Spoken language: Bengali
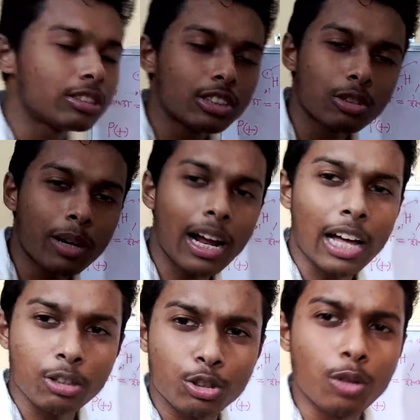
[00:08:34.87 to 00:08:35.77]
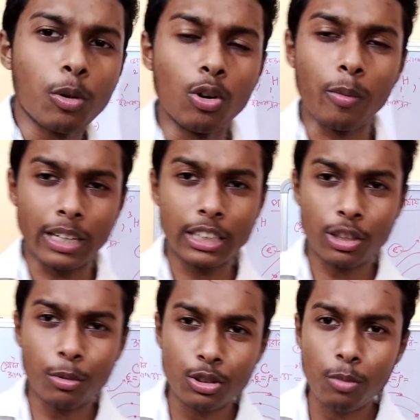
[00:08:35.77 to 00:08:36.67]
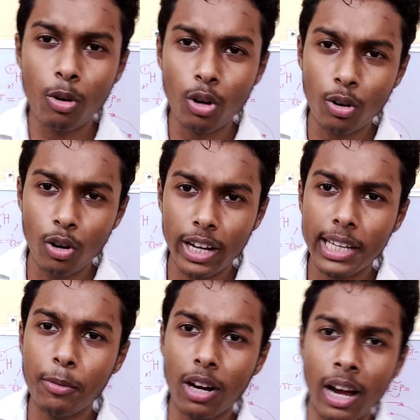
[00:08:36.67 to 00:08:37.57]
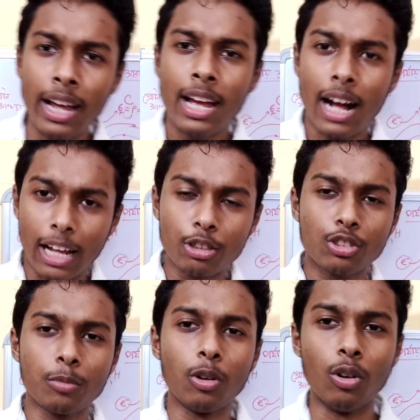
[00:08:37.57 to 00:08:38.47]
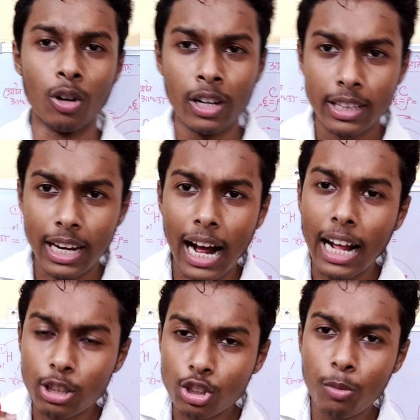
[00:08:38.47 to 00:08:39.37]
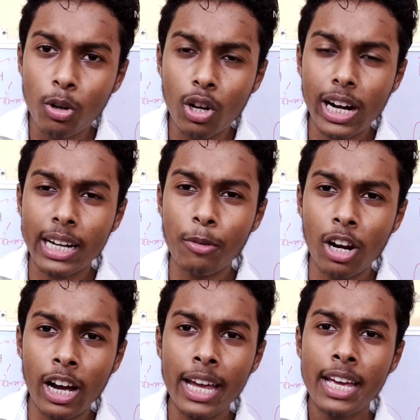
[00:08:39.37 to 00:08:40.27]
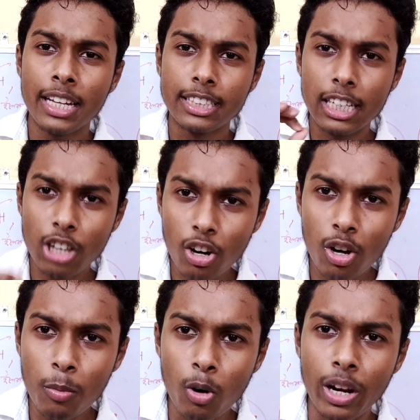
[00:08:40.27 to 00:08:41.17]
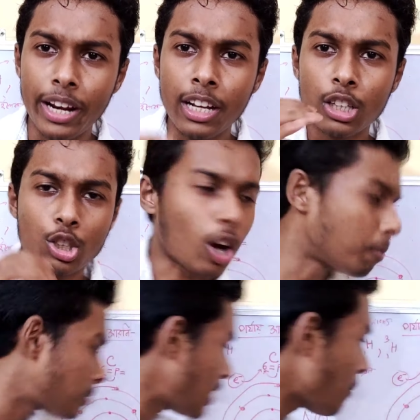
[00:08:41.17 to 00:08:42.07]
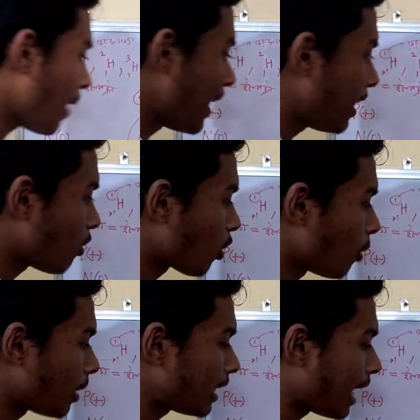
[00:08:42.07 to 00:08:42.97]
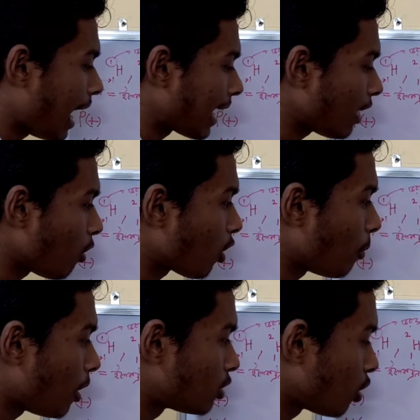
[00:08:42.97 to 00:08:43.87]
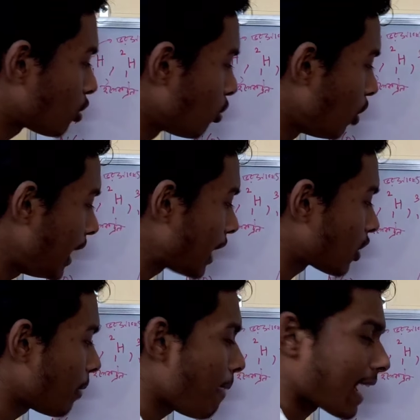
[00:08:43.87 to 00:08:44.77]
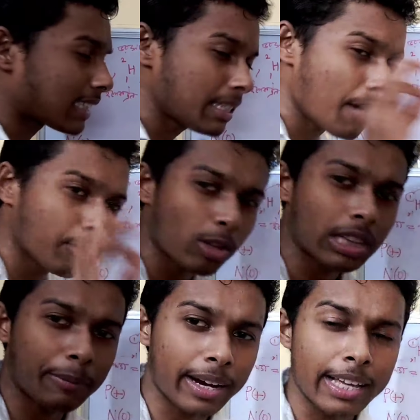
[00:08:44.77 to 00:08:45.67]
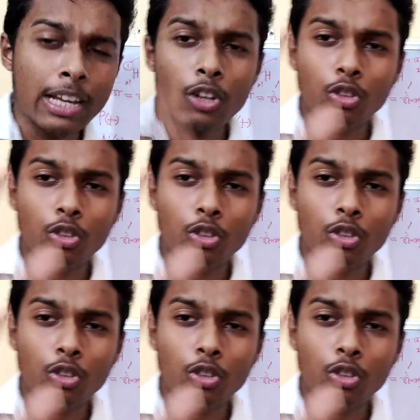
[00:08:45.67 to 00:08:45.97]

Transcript: হয় হচ্ছে তোমার আদর্শ মৌল মানে সেই সমস্ত মৌলগুলোকে কি বলা হয় আদর্শ মৌল তাহলে আদর্শ মৌল কাকে বলা হয় যে সকল মৌলের সবচেয়ে বাইরের কক্ষপথের আগের কক্ষপথ যতগুলো ইলেকট্রন ম্যাক্সিমাম ধরতে পারে